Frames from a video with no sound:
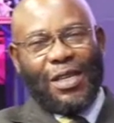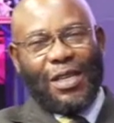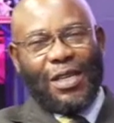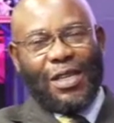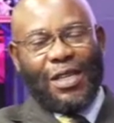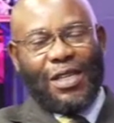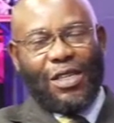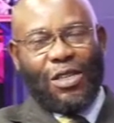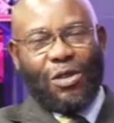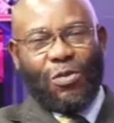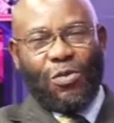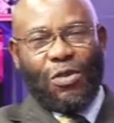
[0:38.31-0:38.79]

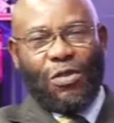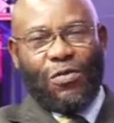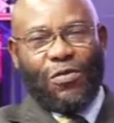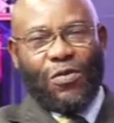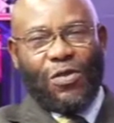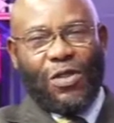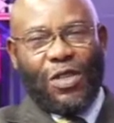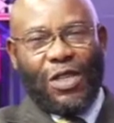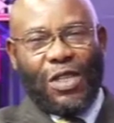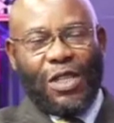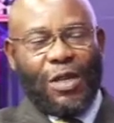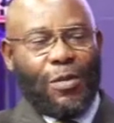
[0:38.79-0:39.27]
laissez-moi vous
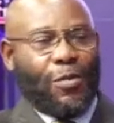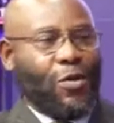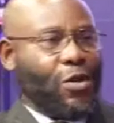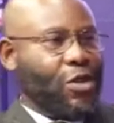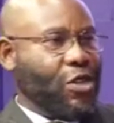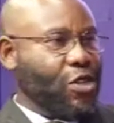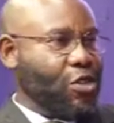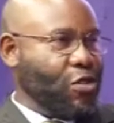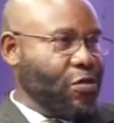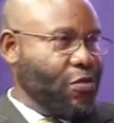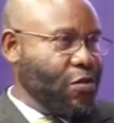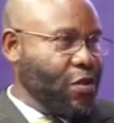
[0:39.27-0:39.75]
dire d'abord
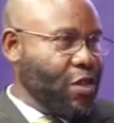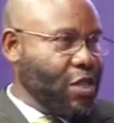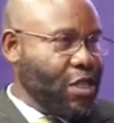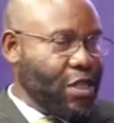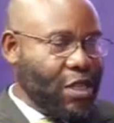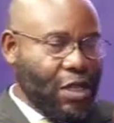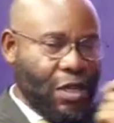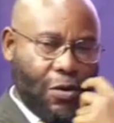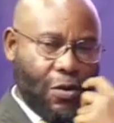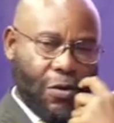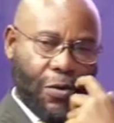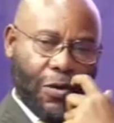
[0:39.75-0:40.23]
que je voulais
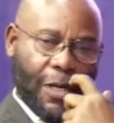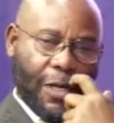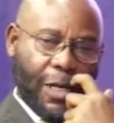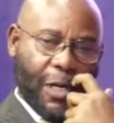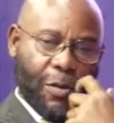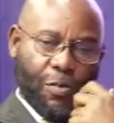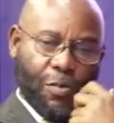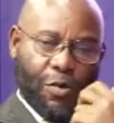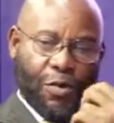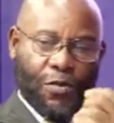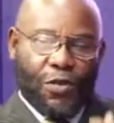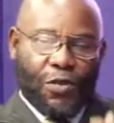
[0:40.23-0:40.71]
saluer le
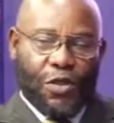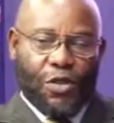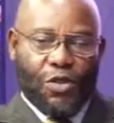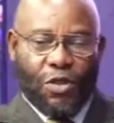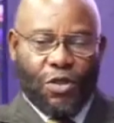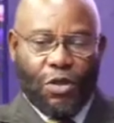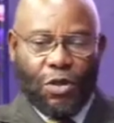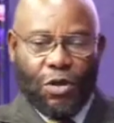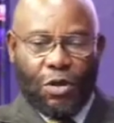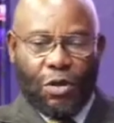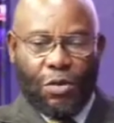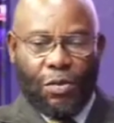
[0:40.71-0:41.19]

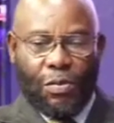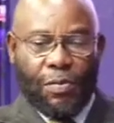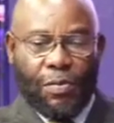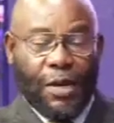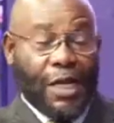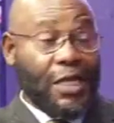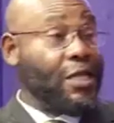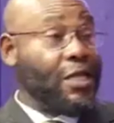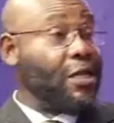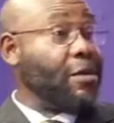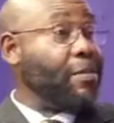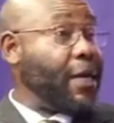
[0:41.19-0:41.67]
professeur
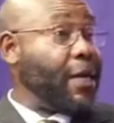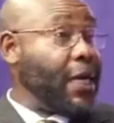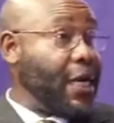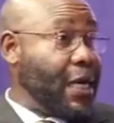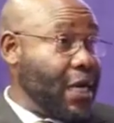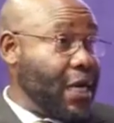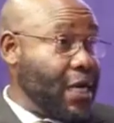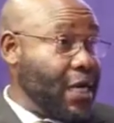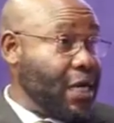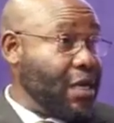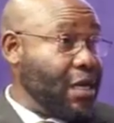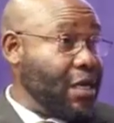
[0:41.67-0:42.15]
Banze
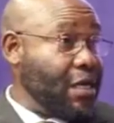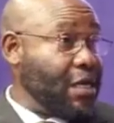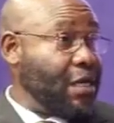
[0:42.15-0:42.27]
Malale